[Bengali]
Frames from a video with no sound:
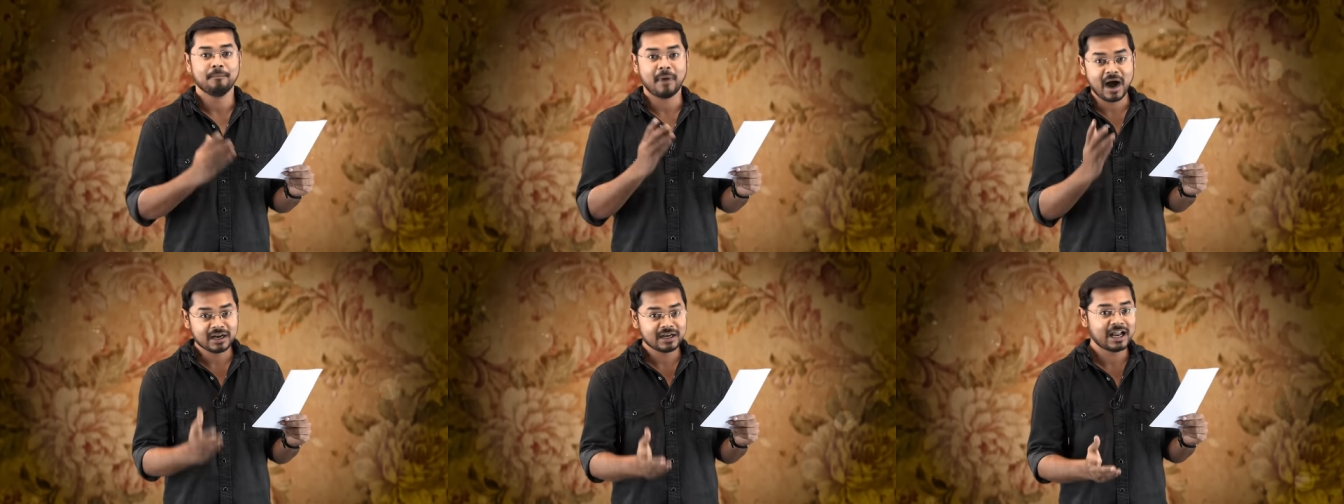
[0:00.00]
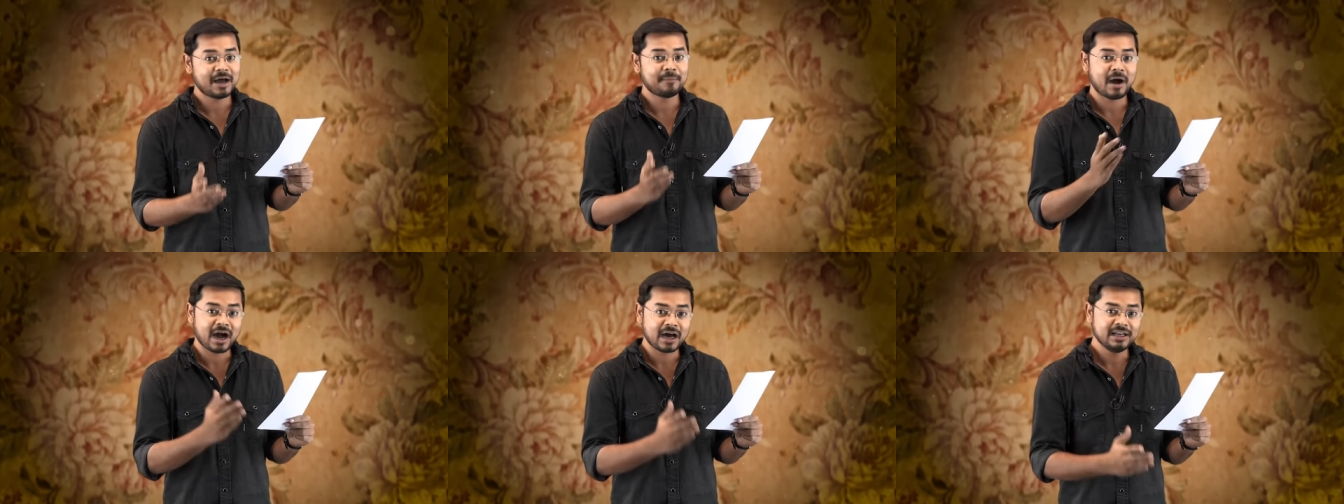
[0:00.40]
বাংলা
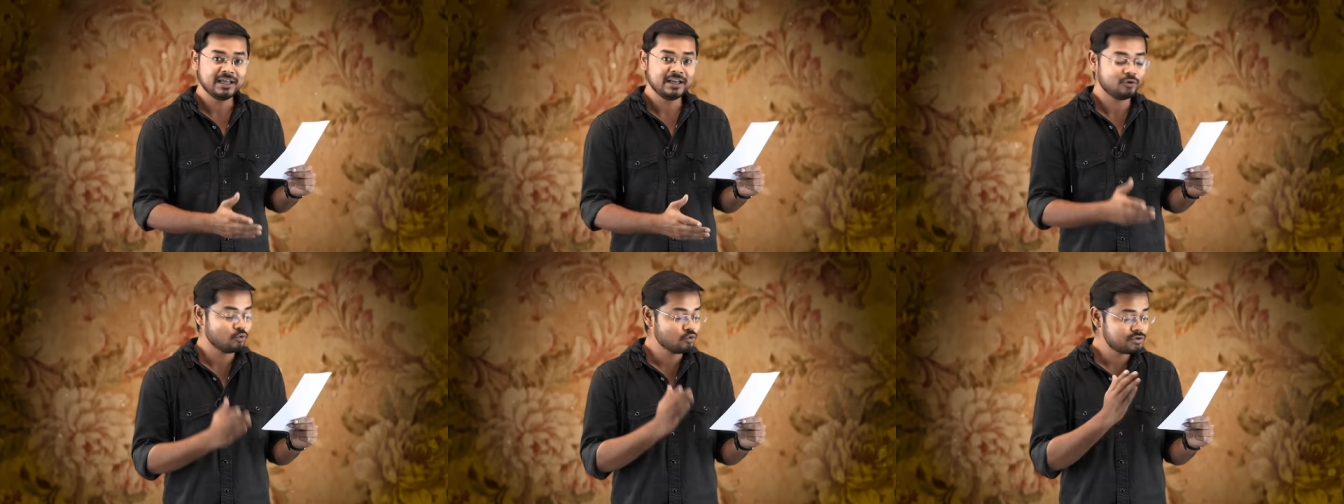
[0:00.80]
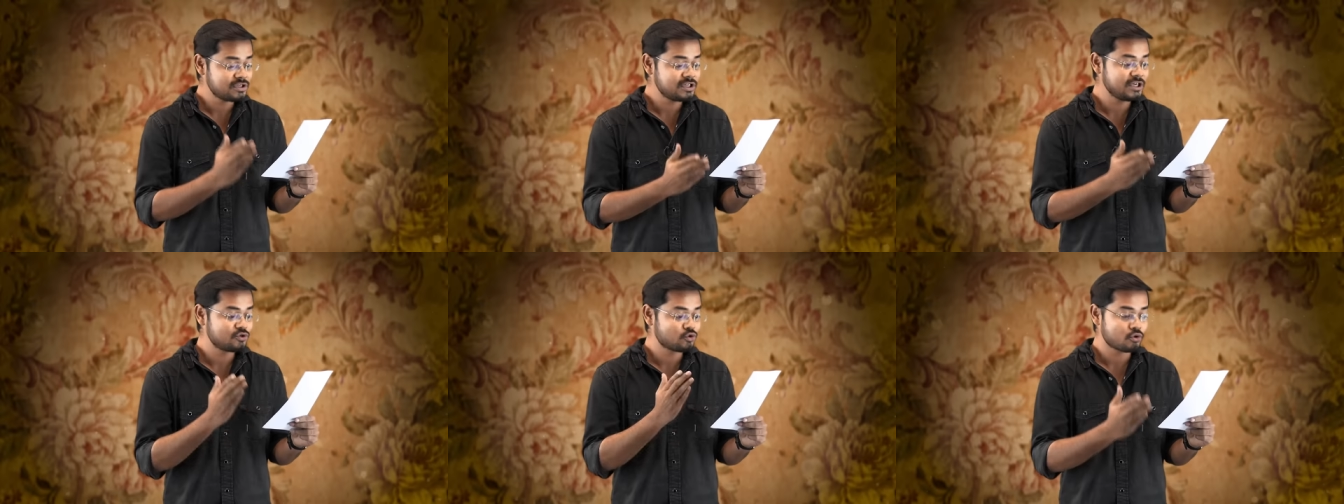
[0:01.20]
বাঙালির
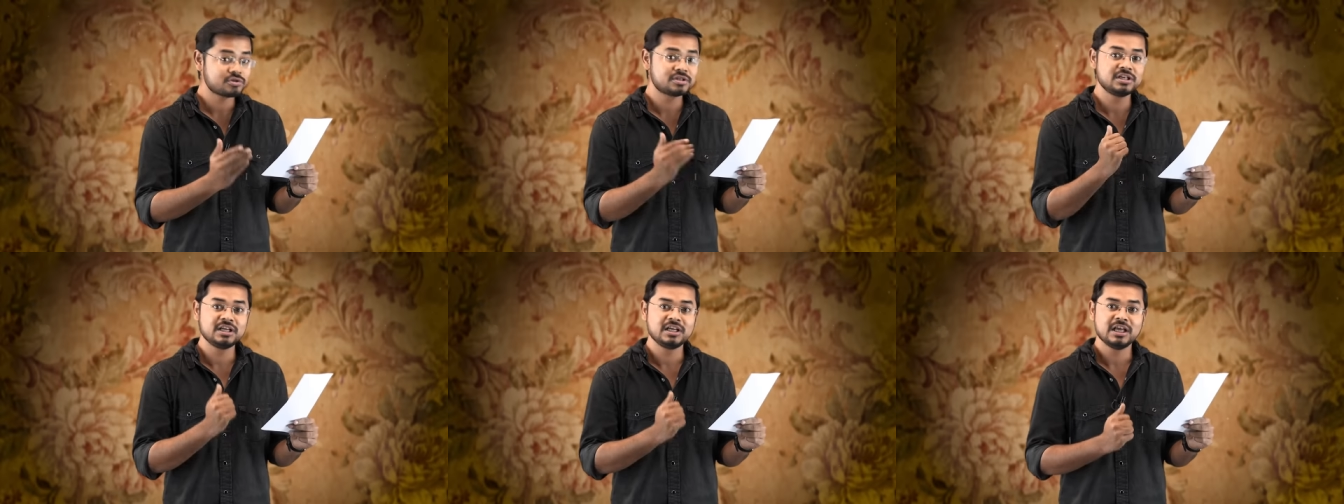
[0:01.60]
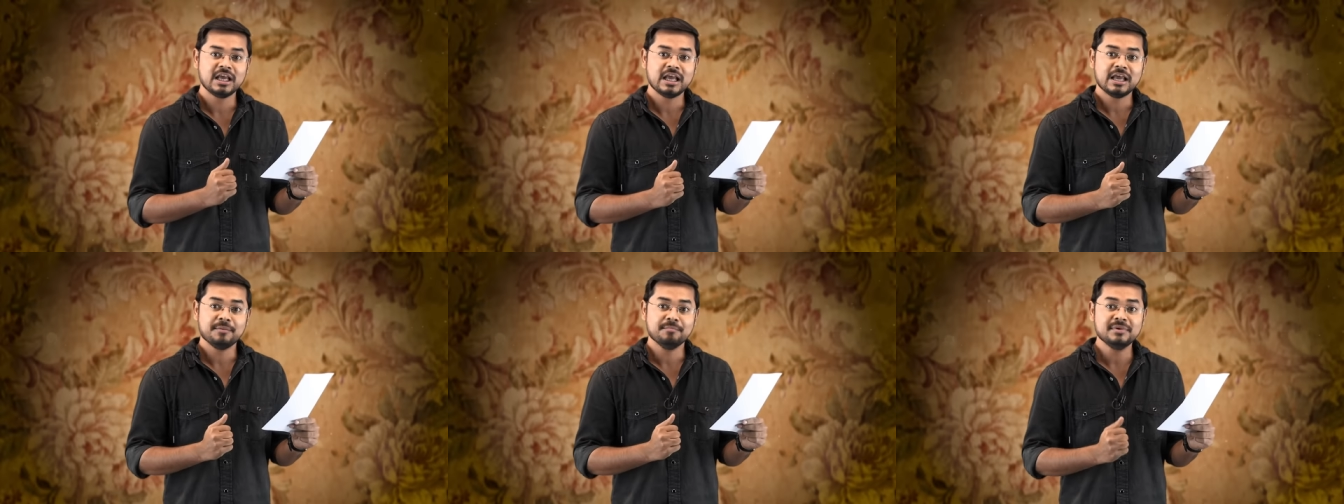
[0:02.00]
গোষ্ঠী ষষ্ঠী
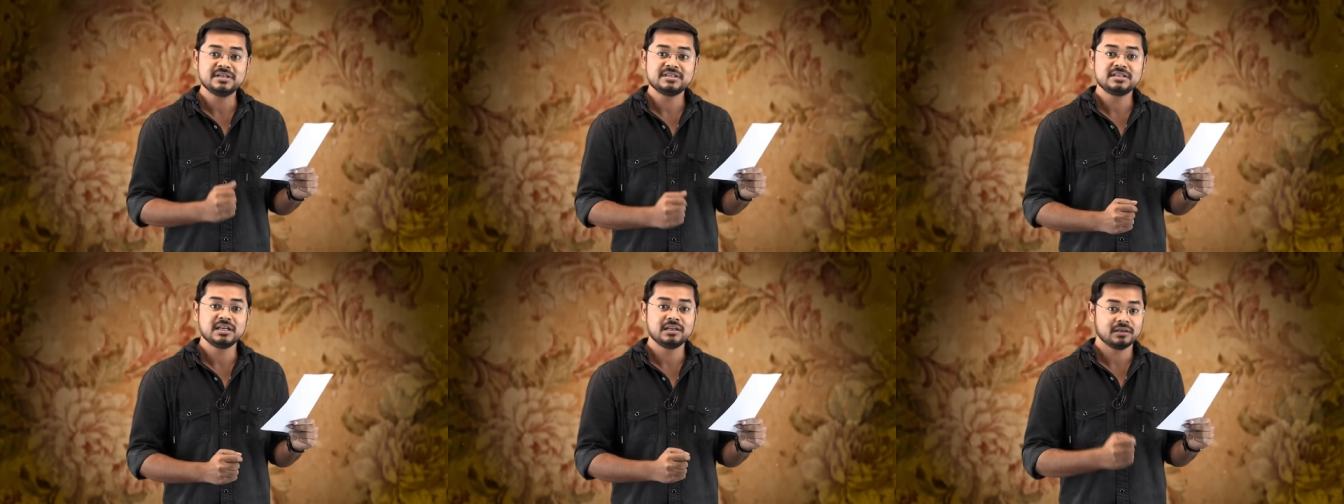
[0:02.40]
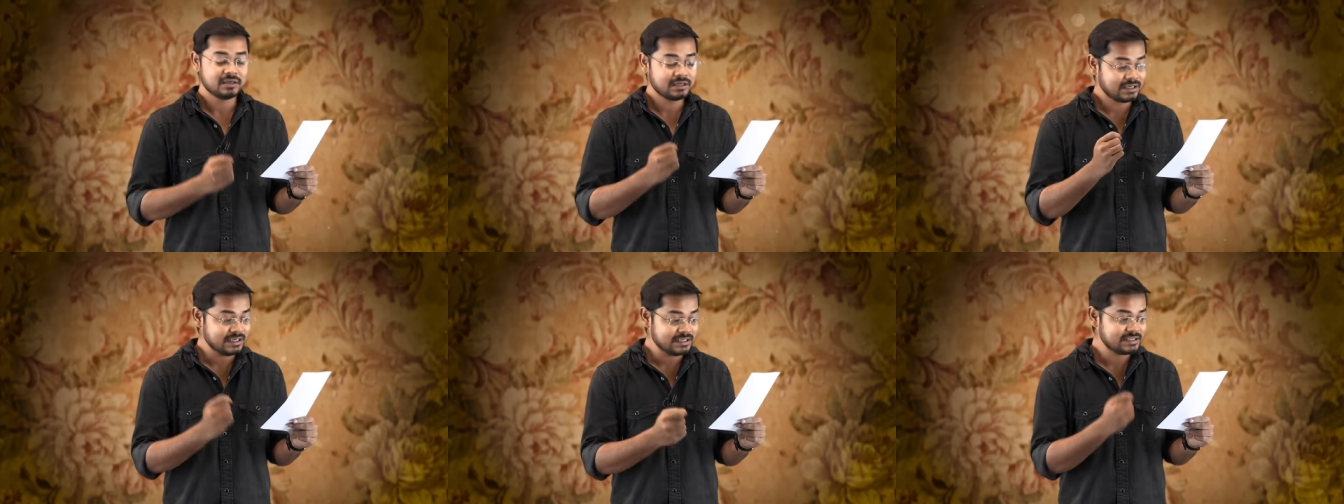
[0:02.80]
মিষ্টির
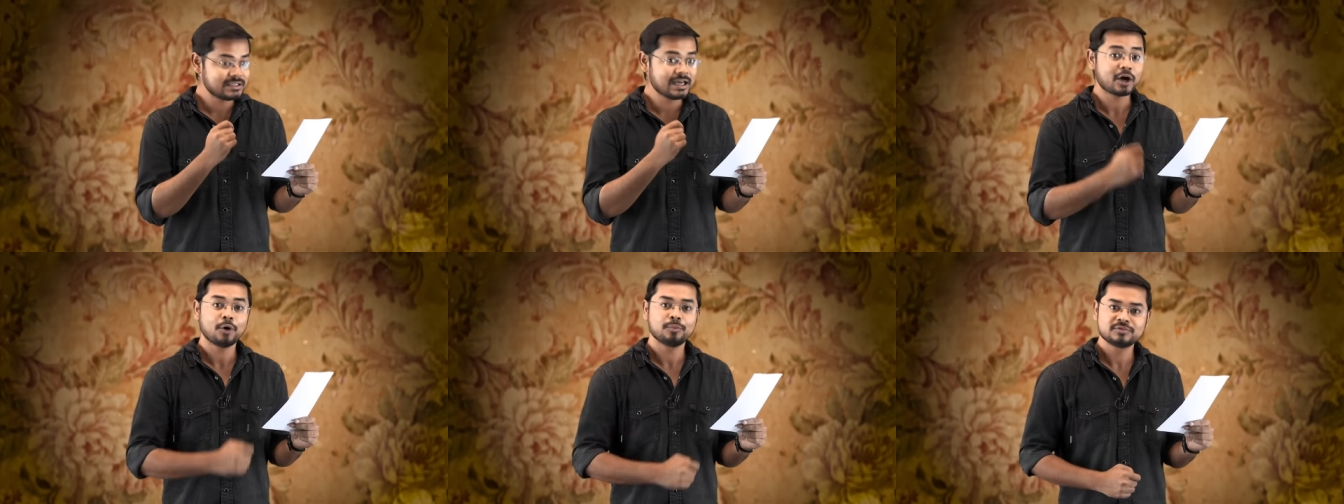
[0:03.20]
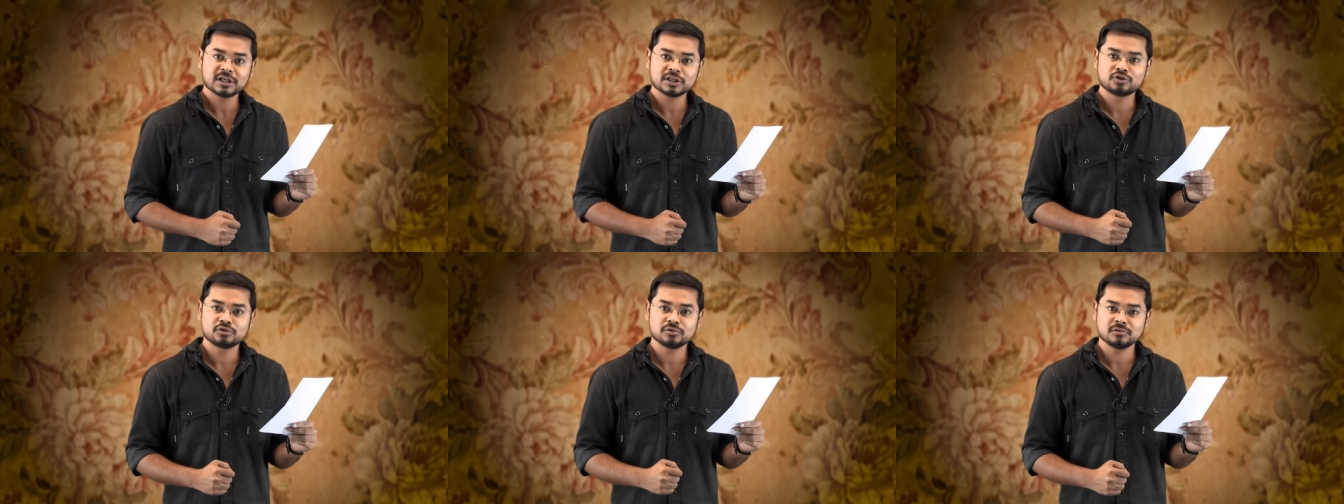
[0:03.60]
কিসা
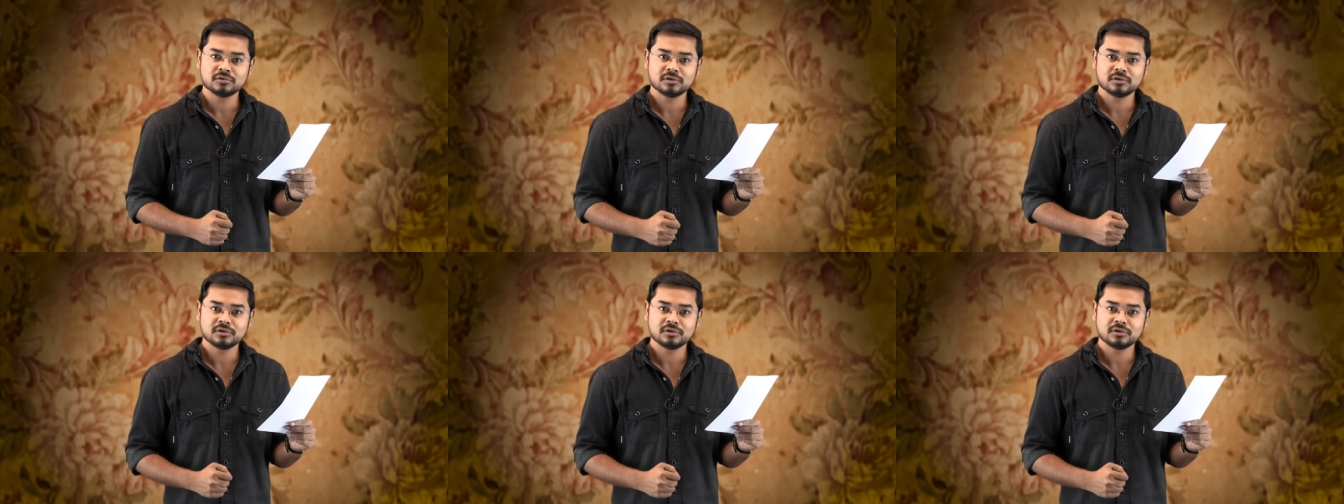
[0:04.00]
কপচাচ্ছ